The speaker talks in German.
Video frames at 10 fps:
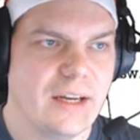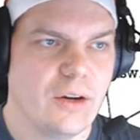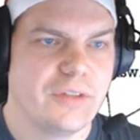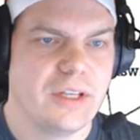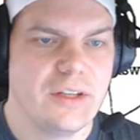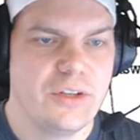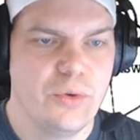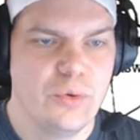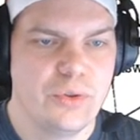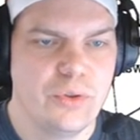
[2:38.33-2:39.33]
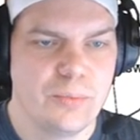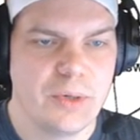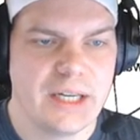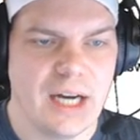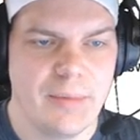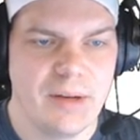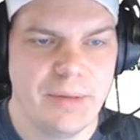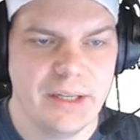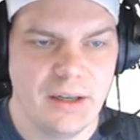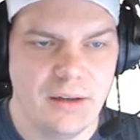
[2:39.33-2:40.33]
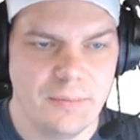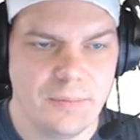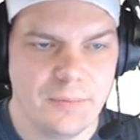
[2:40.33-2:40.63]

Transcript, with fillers: auf den YouTube Comment Picker.